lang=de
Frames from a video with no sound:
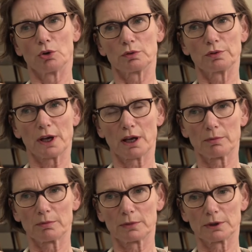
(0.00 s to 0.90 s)
Und wir
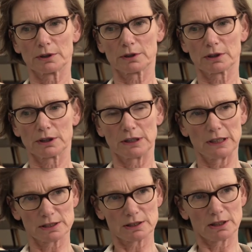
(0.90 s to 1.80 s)
haben äh, in den
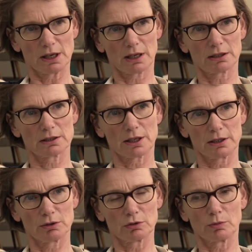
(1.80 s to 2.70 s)
letzten Jahren
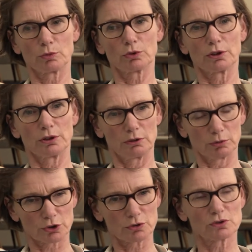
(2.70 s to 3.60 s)
teilgenommen oder die
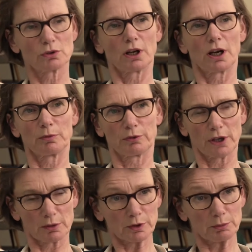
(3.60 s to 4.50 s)
Unterstützung gehabt
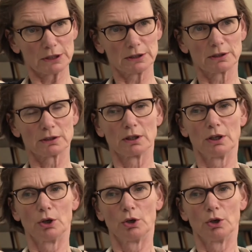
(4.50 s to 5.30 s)
von EFRE-Mitteln,